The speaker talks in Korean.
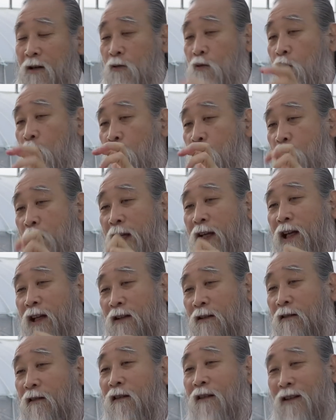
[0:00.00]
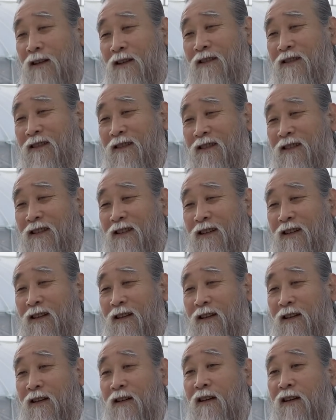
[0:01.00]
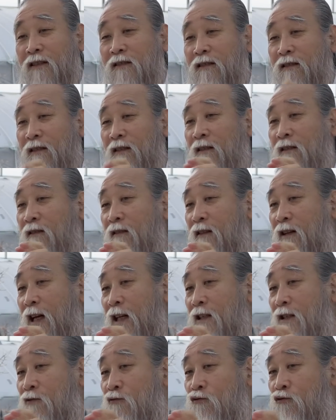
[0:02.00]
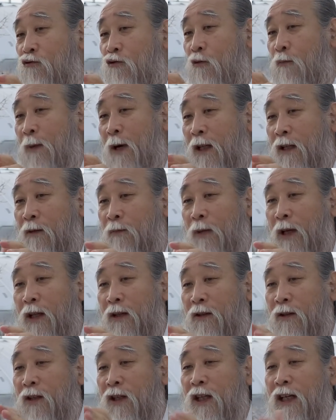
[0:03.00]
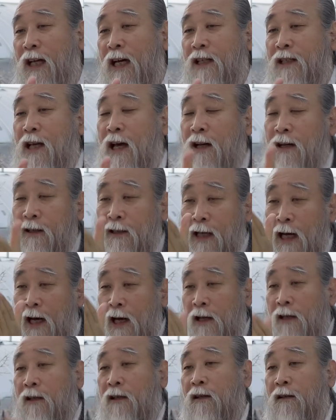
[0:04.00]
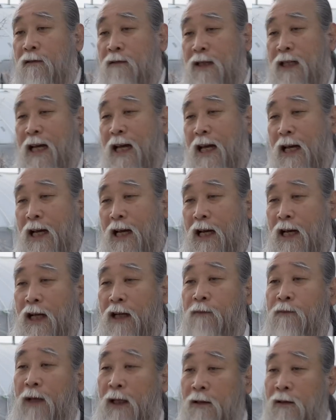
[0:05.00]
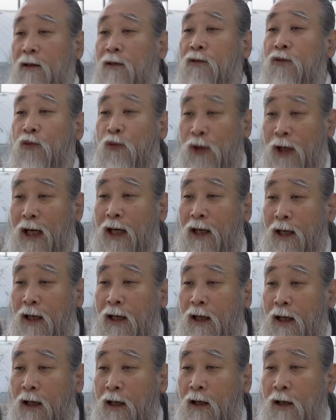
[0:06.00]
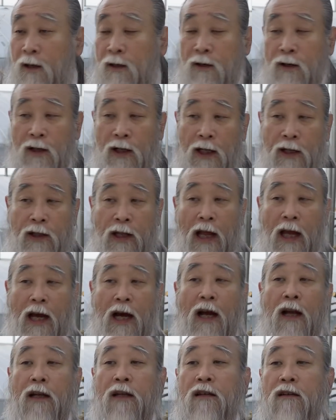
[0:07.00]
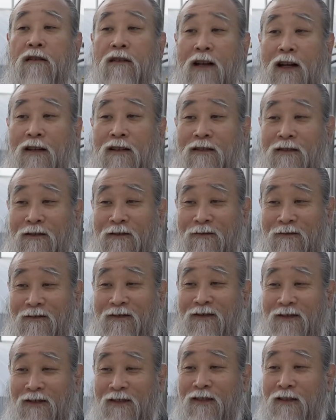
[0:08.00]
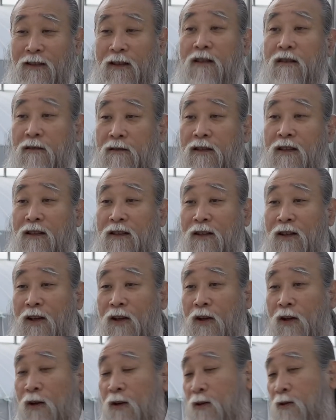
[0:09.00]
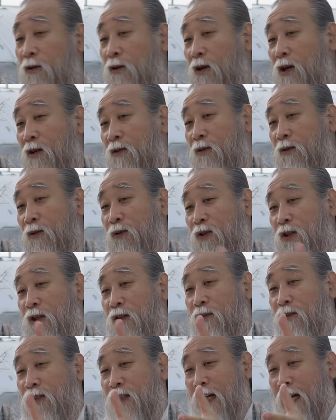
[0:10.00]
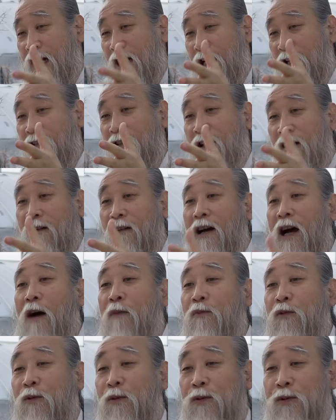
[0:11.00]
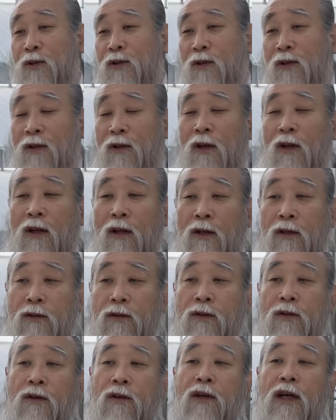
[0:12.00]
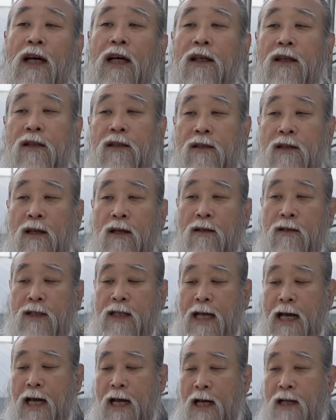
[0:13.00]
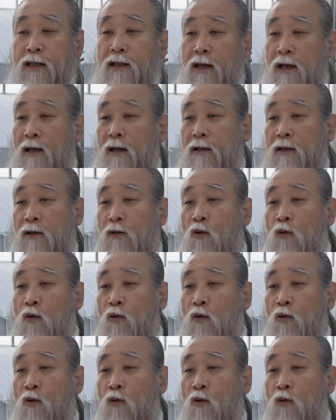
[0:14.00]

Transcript: 공부한 게 틀려요 그래서 이런 걸 같이 주고받으면 네가 살아나가는 길을 잘 만들어줘야 그래야 내가 할 일을 하는 거고 그지? 너가 그 길을 잘 따라감으로써 너가 인생을 잘 살아서